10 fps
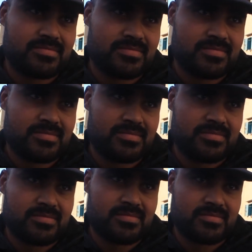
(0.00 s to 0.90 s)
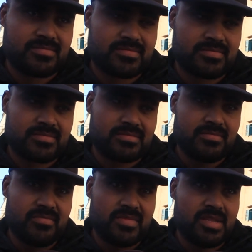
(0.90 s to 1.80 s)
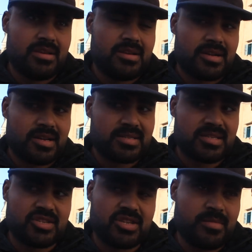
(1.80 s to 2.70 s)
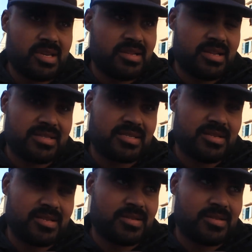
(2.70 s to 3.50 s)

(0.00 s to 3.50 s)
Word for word: هذا شنو يعني نصيحتك للشباب كنصح جميع الناس